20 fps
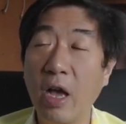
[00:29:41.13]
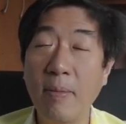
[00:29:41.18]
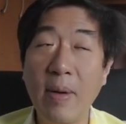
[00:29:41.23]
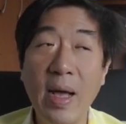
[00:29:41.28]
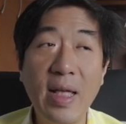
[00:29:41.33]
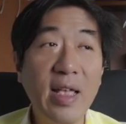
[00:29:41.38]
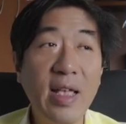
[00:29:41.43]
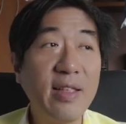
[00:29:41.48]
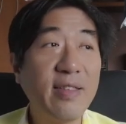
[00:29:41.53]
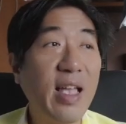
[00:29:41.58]
แถว
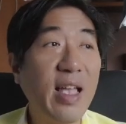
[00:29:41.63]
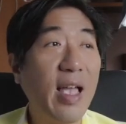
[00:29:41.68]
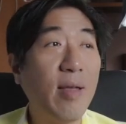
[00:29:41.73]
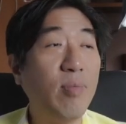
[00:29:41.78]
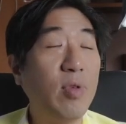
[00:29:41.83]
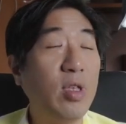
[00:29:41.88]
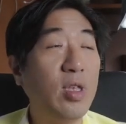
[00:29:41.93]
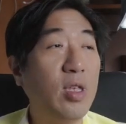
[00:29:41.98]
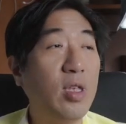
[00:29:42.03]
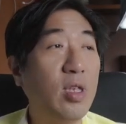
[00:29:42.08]
บ้านอาจาร
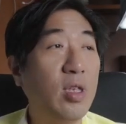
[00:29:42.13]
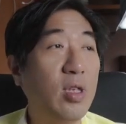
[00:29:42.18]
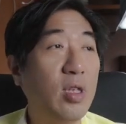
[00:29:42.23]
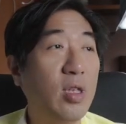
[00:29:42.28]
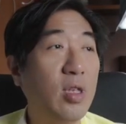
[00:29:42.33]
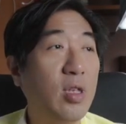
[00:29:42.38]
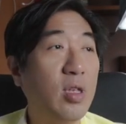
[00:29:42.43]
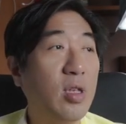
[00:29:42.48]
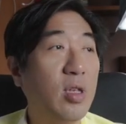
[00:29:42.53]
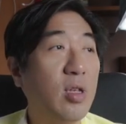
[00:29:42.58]
ย์มี
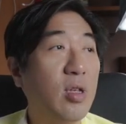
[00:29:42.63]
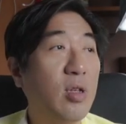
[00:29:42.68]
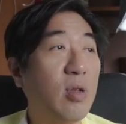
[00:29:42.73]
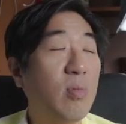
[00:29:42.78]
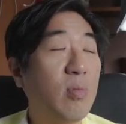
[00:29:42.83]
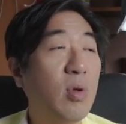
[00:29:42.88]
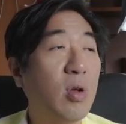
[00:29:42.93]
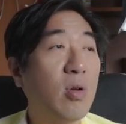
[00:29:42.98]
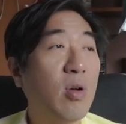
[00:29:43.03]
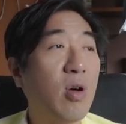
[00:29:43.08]

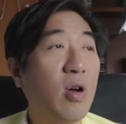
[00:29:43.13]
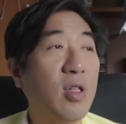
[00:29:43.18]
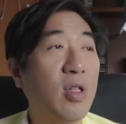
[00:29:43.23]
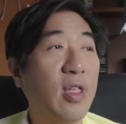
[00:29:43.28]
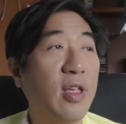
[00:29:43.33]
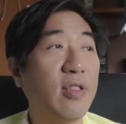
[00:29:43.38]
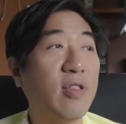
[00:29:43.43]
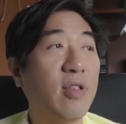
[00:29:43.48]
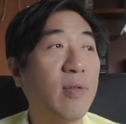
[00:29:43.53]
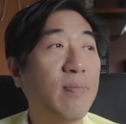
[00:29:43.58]
เมื่อก่อน
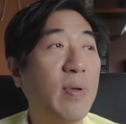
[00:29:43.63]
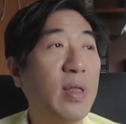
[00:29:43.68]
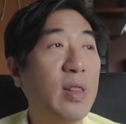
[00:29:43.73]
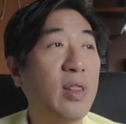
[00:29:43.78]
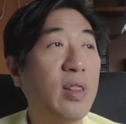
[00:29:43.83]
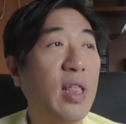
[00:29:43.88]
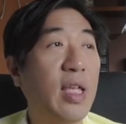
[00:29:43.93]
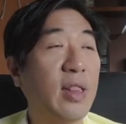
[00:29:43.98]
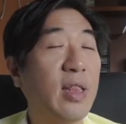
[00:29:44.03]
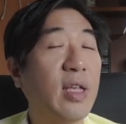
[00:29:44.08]
อ่ะจะเป็น
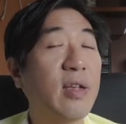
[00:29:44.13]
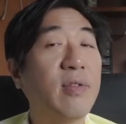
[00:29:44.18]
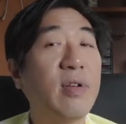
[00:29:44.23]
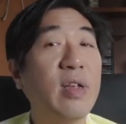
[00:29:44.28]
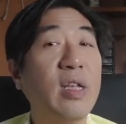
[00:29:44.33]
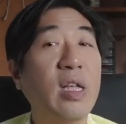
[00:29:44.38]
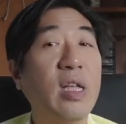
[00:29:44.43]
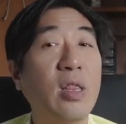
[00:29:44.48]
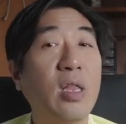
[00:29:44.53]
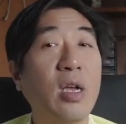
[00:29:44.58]
เด็กนัก
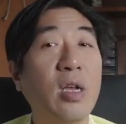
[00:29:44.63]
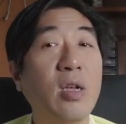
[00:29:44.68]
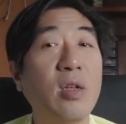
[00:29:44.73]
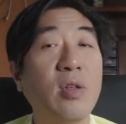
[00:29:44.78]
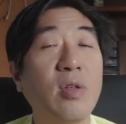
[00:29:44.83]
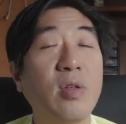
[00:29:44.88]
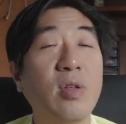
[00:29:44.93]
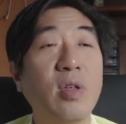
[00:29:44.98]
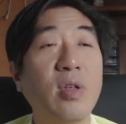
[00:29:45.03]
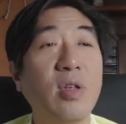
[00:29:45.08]
เรียนนะ
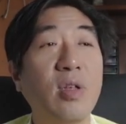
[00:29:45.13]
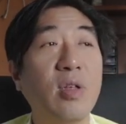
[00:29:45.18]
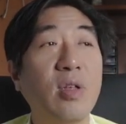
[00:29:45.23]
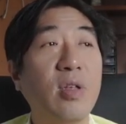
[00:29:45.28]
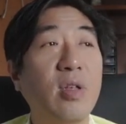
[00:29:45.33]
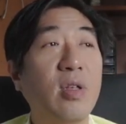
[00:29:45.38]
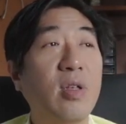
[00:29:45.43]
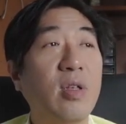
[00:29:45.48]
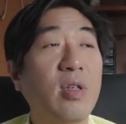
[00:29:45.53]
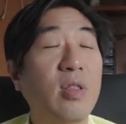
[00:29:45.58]

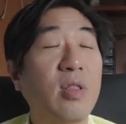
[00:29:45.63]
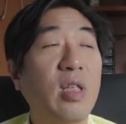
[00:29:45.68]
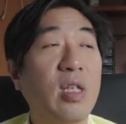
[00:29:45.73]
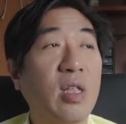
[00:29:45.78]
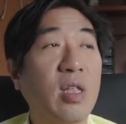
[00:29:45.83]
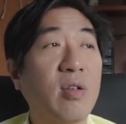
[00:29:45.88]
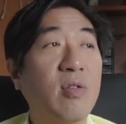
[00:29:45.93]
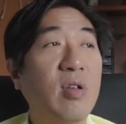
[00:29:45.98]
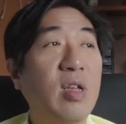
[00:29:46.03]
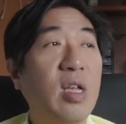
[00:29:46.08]
เด็ก
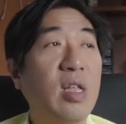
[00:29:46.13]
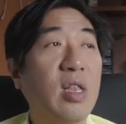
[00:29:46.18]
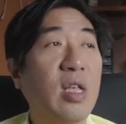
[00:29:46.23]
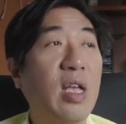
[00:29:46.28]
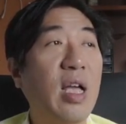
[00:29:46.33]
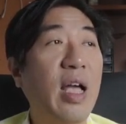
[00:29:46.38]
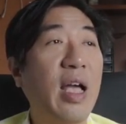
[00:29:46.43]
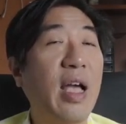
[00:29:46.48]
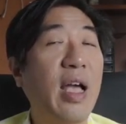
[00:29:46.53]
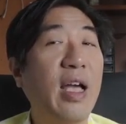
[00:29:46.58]
นักเรียน
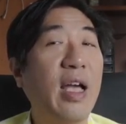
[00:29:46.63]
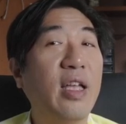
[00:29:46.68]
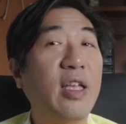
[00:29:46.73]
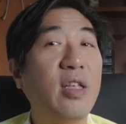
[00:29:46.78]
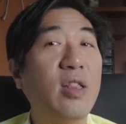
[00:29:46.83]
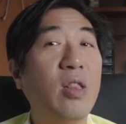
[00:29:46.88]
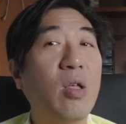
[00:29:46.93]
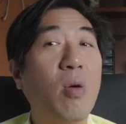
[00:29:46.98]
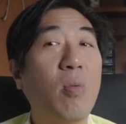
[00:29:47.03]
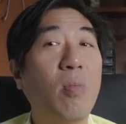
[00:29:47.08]
ขาย
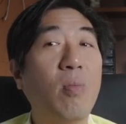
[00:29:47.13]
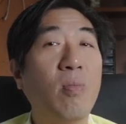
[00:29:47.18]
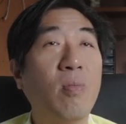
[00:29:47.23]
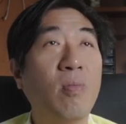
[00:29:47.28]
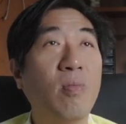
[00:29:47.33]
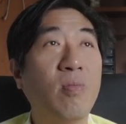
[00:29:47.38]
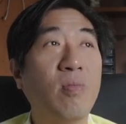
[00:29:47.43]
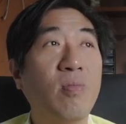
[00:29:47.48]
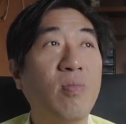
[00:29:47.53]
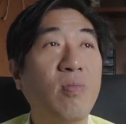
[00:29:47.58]
นม
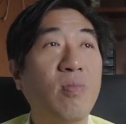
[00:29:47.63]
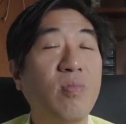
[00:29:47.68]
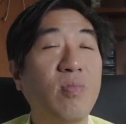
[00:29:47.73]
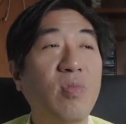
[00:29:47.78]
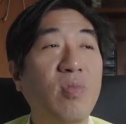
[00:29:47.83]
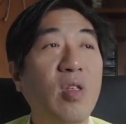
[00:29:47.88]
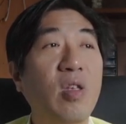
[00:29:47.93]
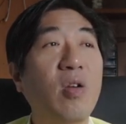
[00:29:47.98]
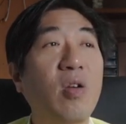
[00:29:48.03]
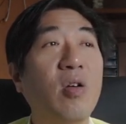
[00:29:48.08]

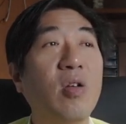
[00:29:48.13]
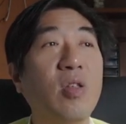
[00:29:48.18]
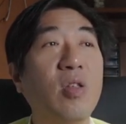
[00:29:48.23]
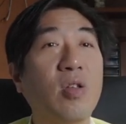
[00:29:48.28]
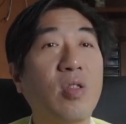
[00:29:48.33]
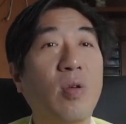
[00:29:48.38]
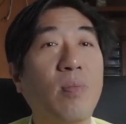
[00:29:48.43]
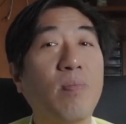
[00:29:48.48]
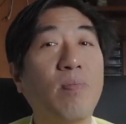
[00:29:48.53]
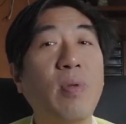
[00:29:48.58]
ยี่ห้อห
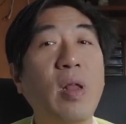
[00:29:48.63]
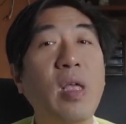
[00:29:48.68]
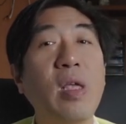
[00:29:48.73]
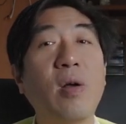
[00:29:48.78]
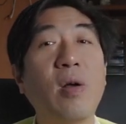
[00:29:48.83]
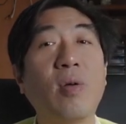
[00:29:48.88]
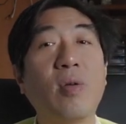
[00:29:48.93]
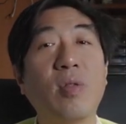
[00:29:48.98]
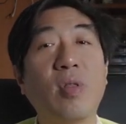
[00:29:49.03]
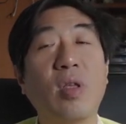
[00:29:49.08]
นึ่งนมเปรี้
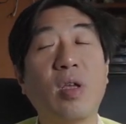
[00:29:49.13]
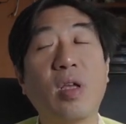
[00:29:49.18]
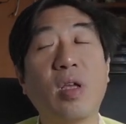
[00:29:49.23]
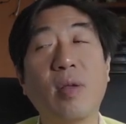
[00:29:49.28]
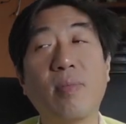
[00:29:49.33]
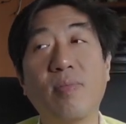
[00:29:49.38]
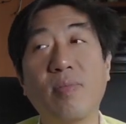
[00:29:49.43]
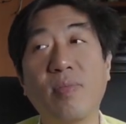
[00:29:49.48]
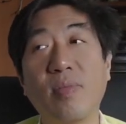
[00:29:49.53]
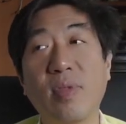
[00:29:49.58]
ยวนะค
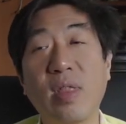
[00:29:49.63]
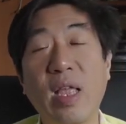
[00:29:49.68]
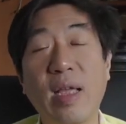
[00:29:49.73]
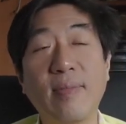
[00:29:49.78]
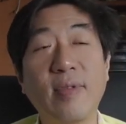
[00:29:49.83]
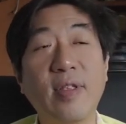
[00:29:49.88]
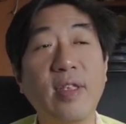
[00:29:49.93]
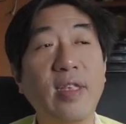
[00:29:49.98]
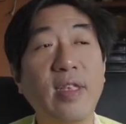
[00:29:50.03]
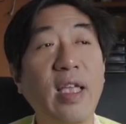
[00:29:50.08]
รับตา
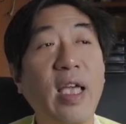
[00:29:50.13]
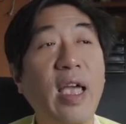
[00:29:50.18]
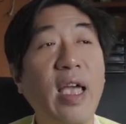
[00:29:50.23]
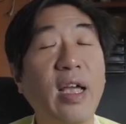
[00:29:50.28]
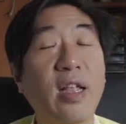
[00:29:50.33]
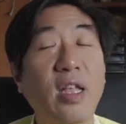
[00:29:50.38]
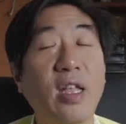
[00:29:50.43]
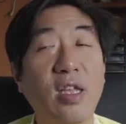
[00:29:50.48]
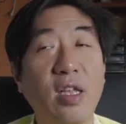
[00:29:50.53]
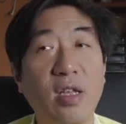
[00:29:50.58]
มสี่แย
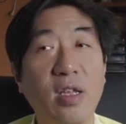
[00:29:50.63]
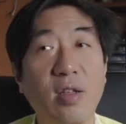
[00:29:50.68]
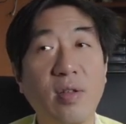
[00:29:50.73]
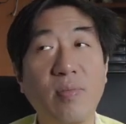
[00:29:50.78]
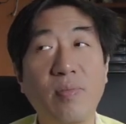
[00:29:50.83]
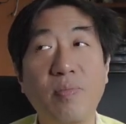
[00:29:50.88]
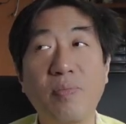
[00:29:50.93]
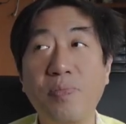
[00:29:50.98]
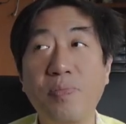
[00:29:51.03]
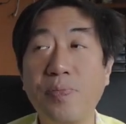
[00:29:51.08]
กอะไรเงี้ย
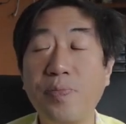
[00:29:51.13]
